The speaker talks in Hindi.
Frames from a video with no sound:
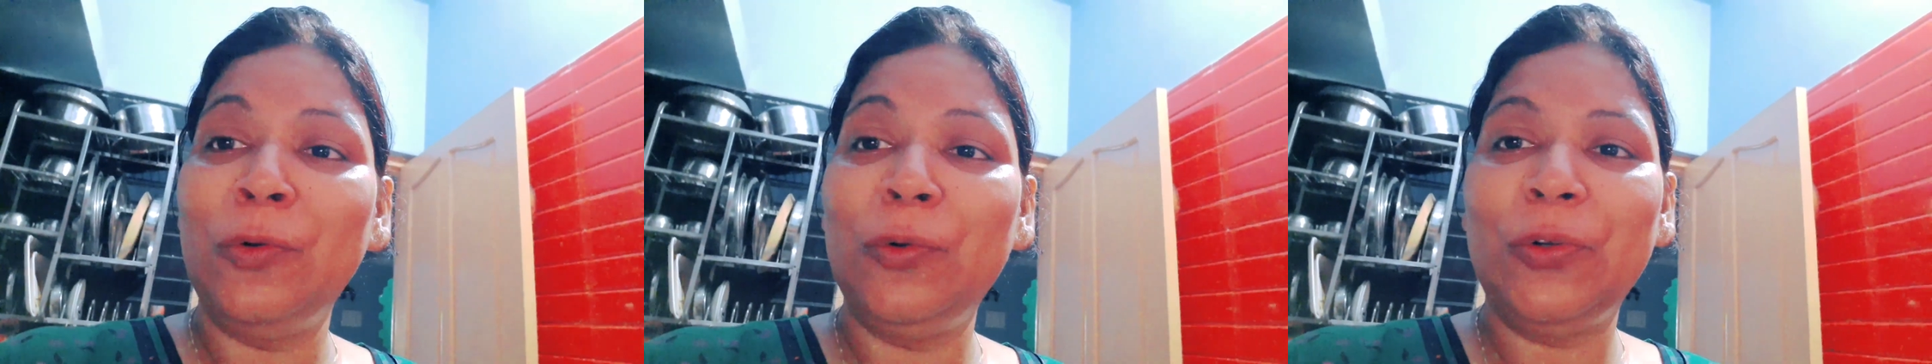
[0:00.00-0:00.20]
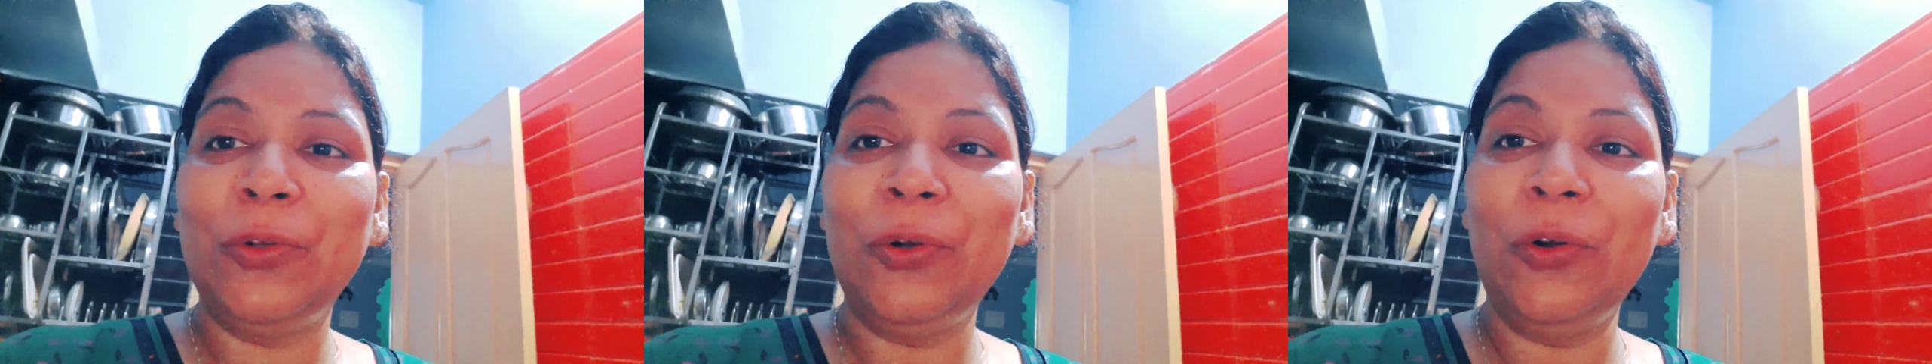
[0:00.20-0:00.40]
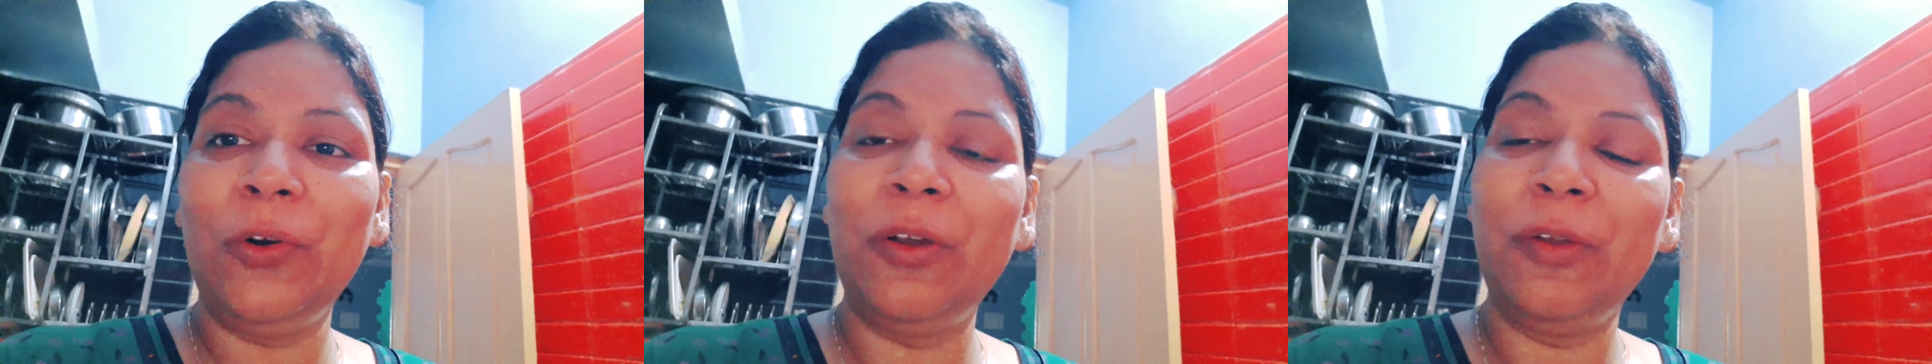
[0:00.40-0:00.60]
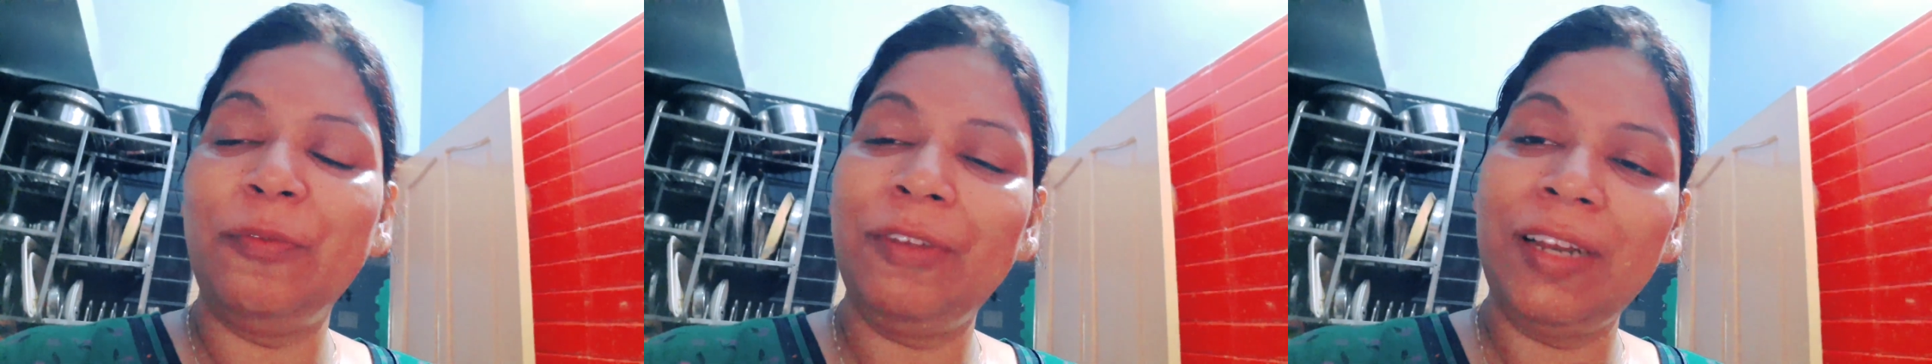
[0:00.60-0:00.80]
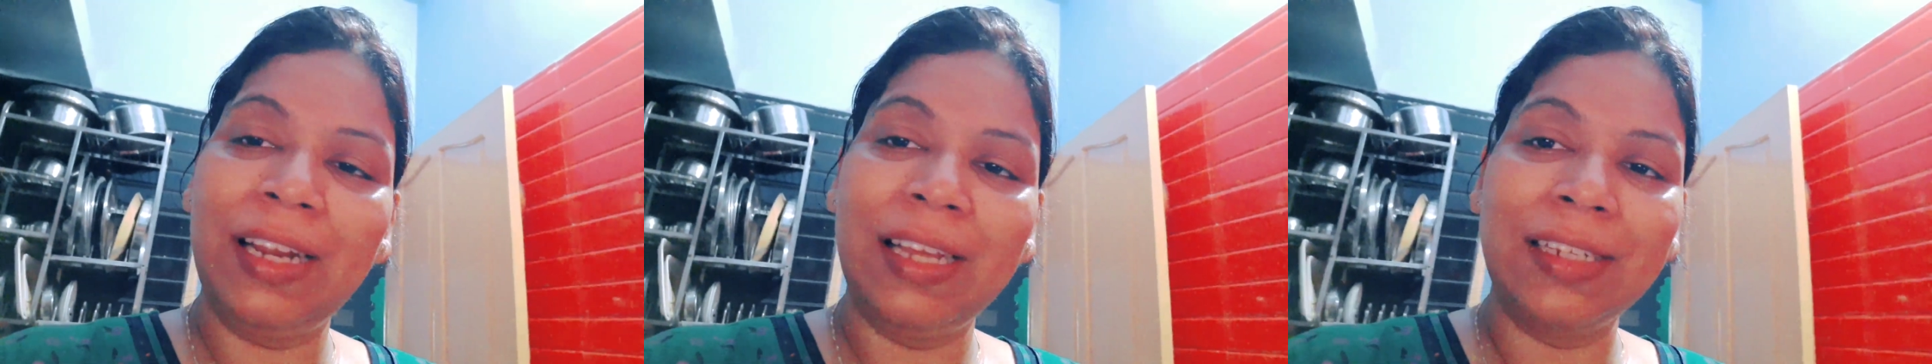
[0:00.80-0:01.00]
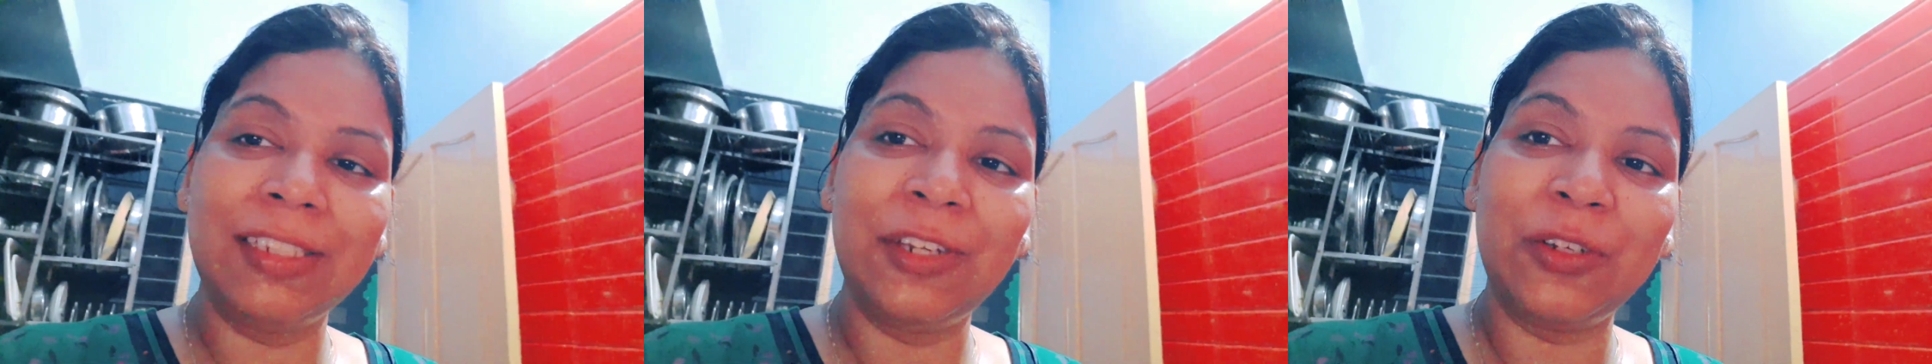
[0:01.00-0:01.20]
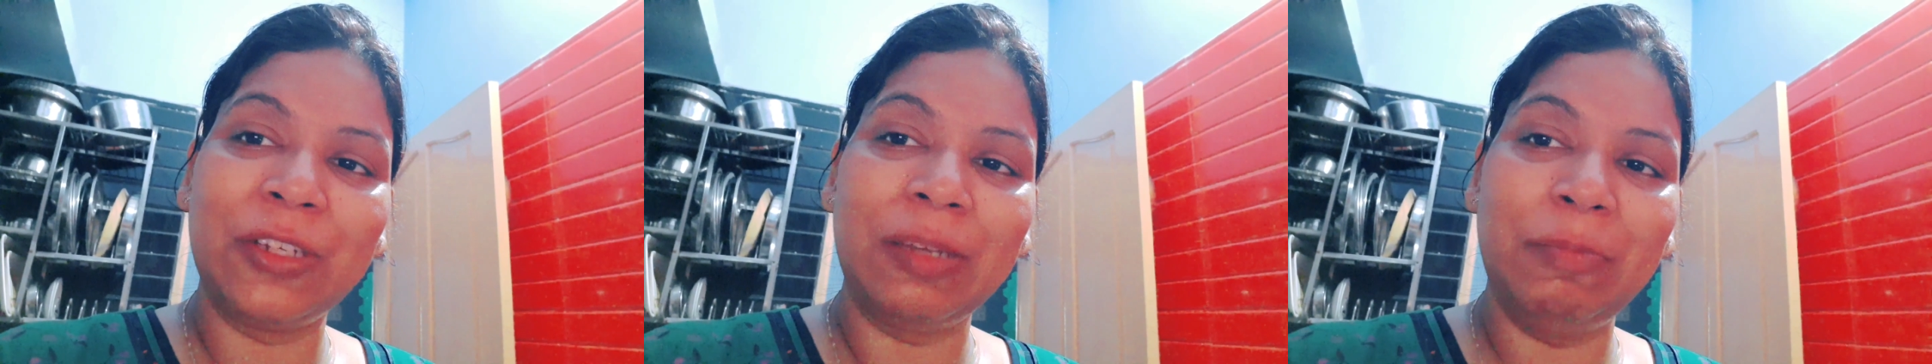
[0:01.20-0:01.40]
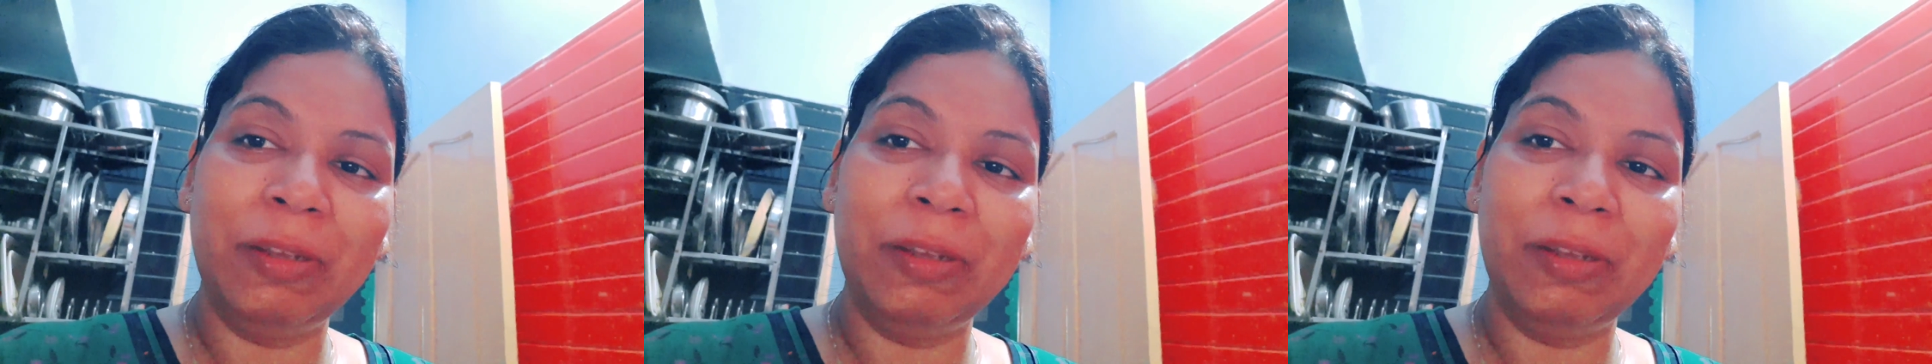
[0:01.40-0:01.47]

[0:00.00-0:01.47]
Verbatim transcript: उठो और फिर लग जाओ कि